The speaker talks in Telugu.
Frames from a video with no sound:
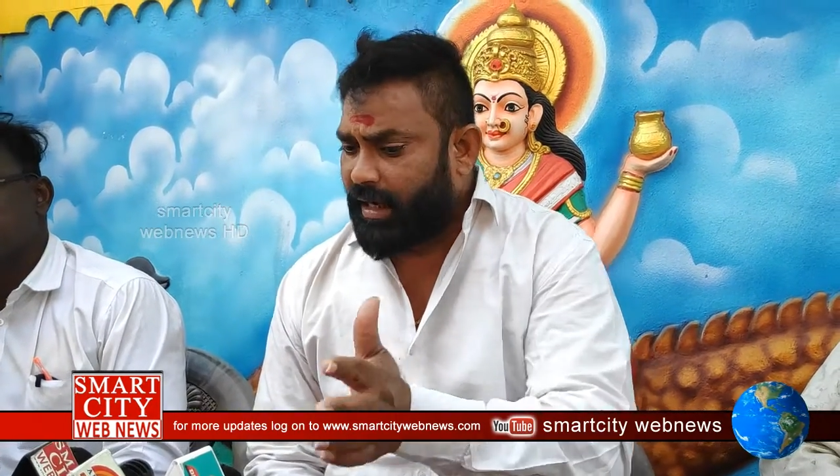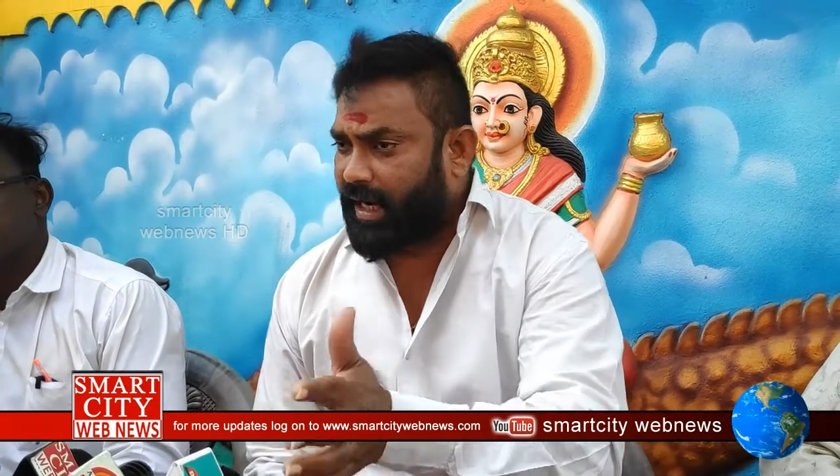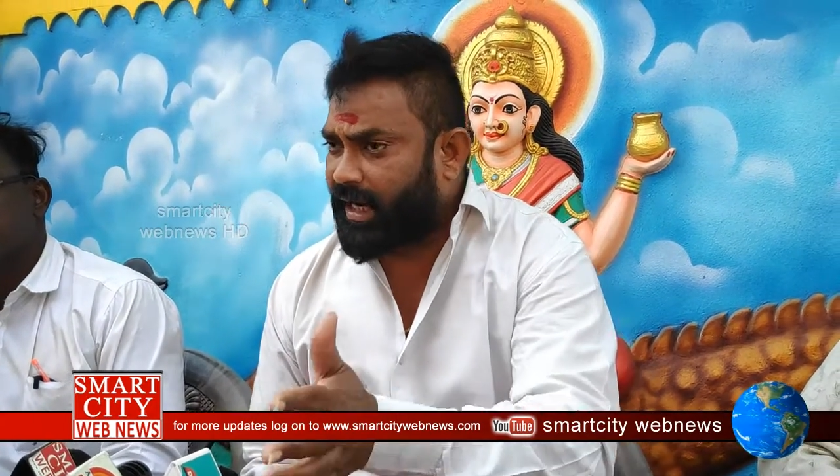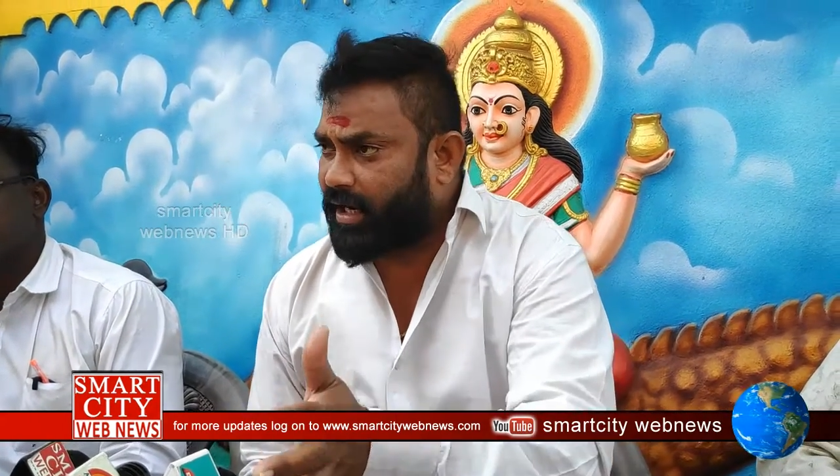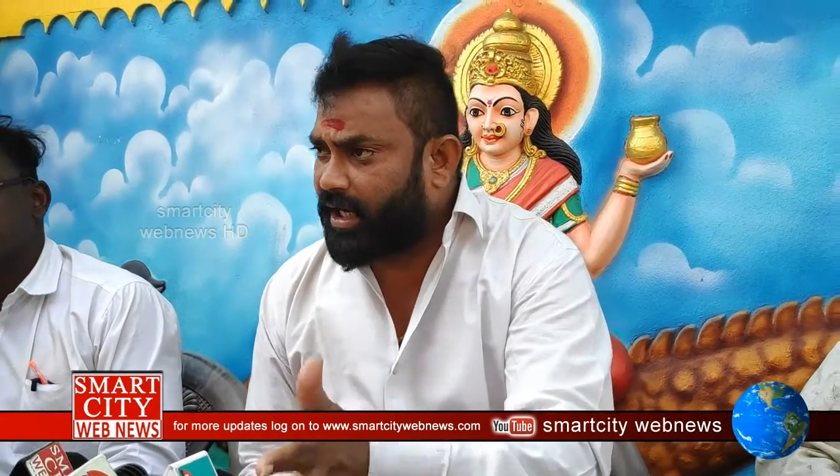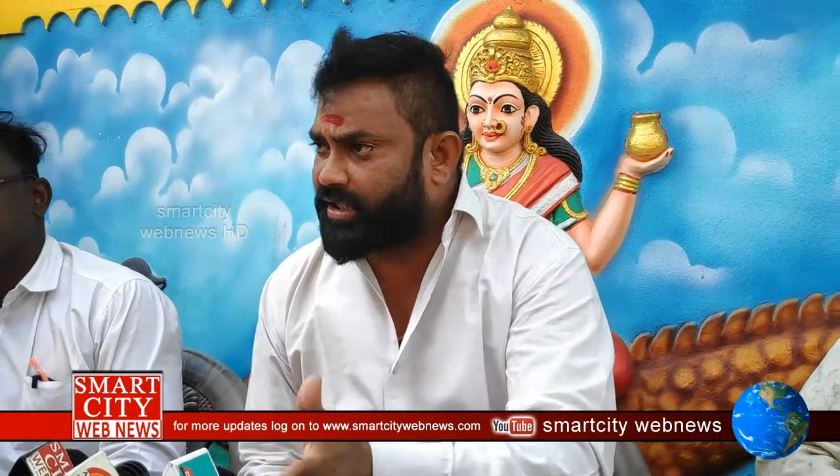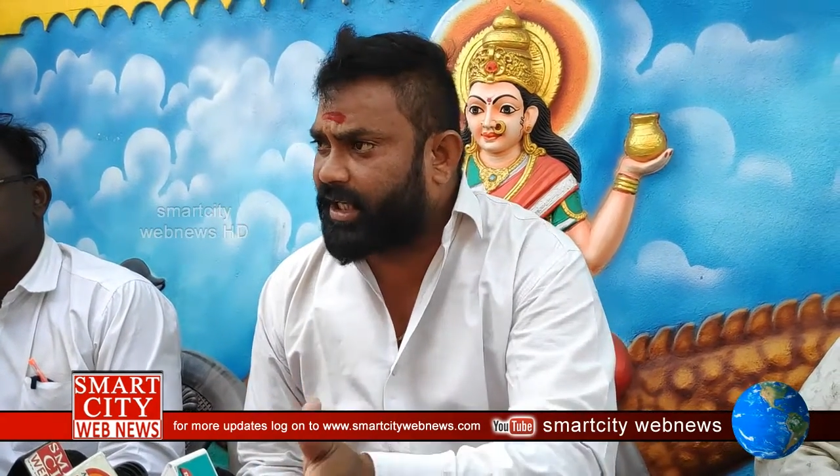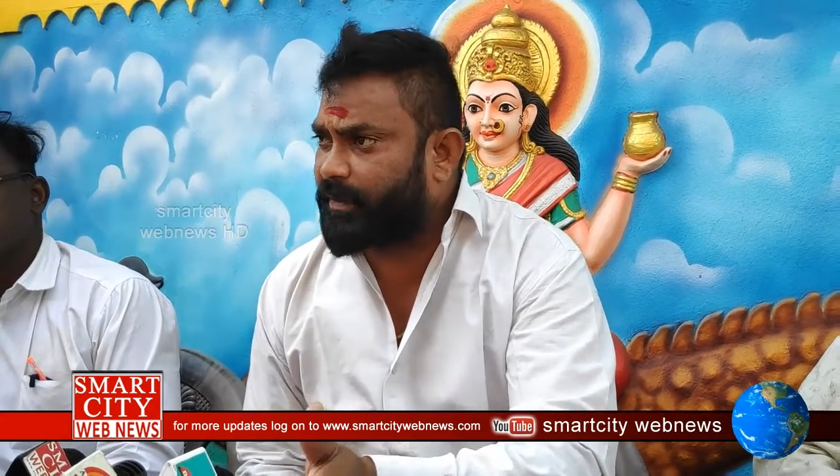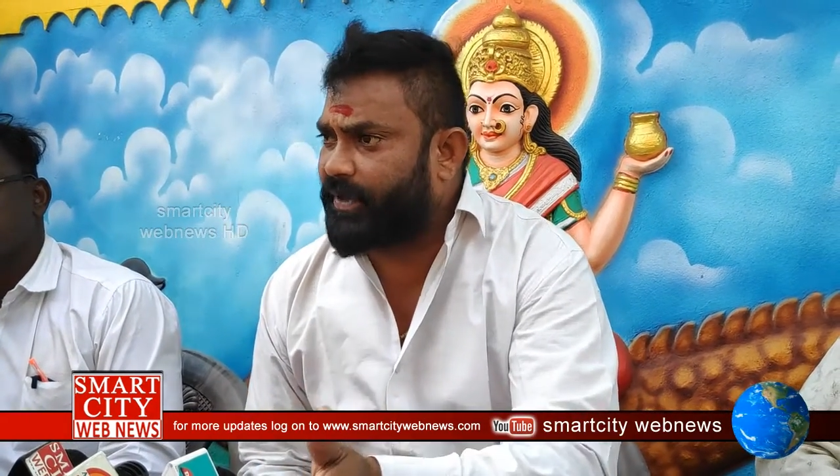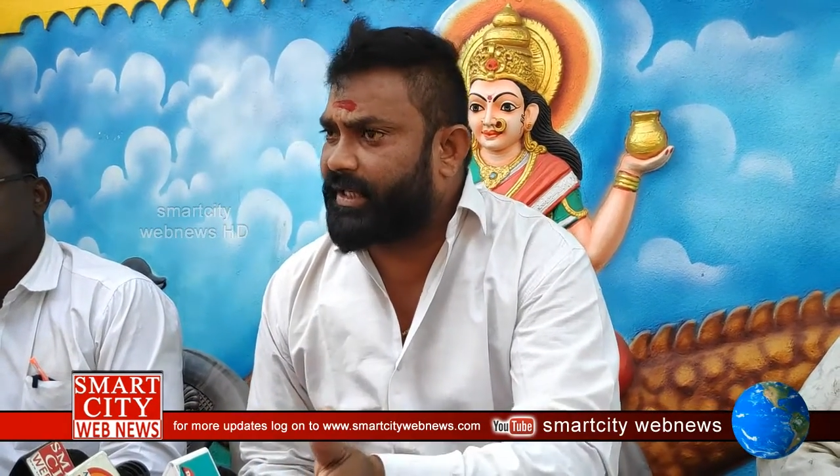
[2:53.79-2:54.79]
అక్కడ లాస్
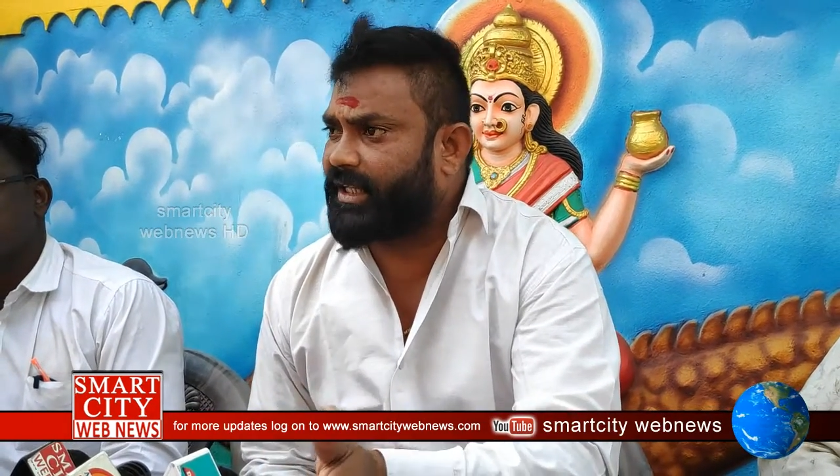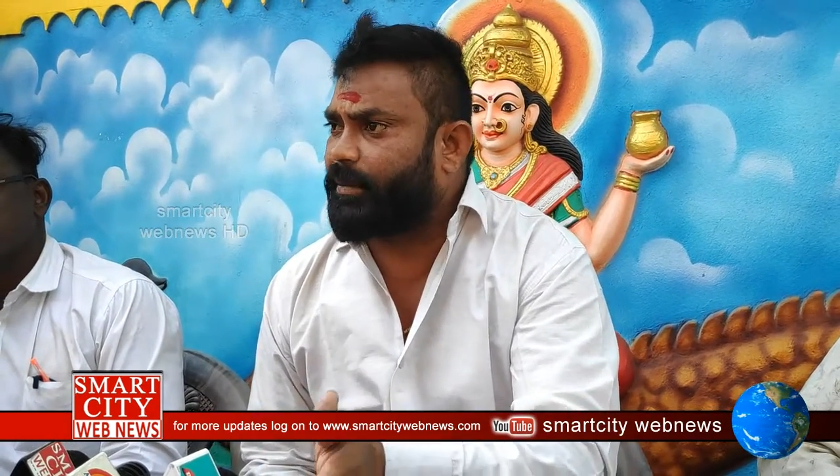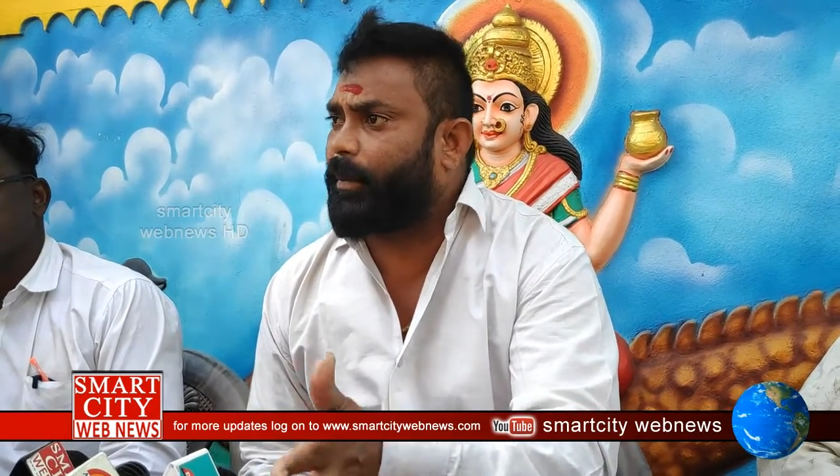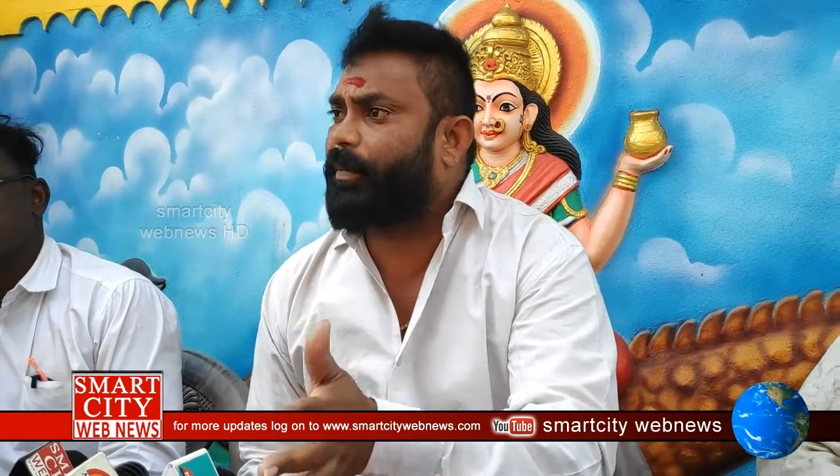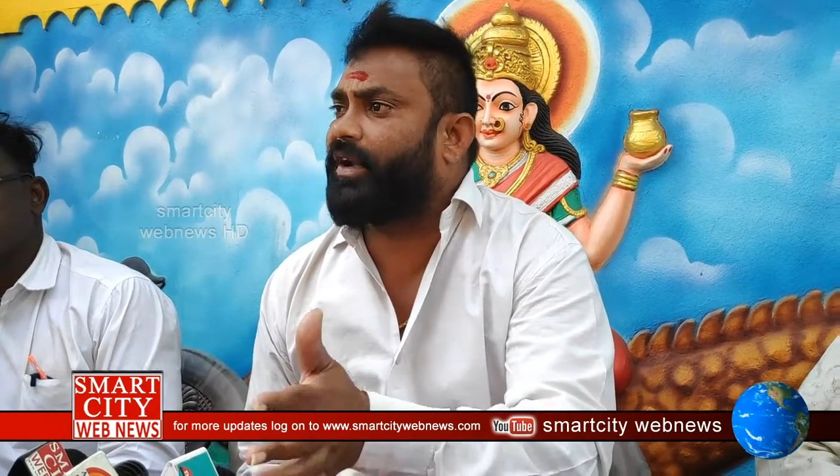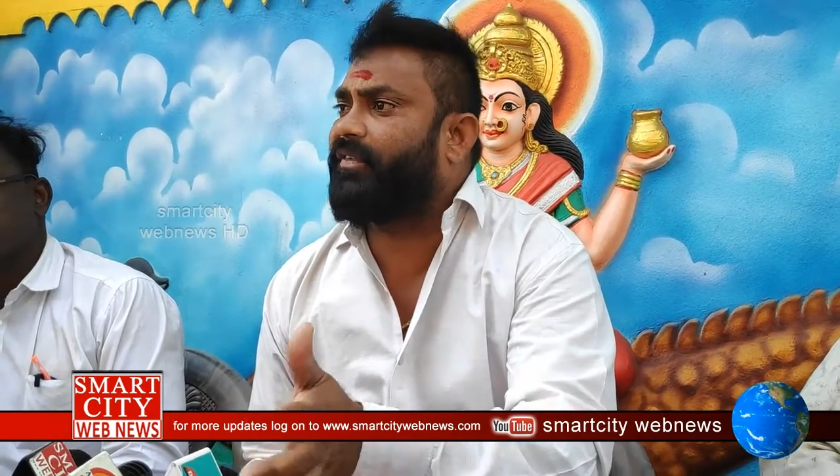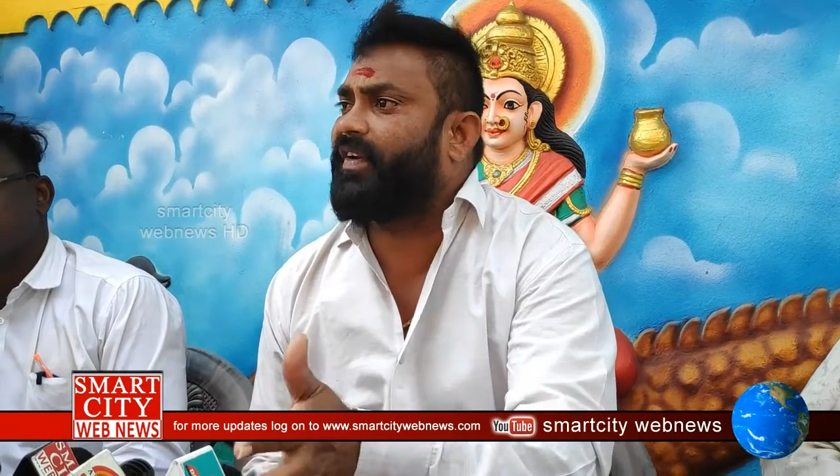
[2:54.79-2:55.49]
అయిపోయింది ముప్పై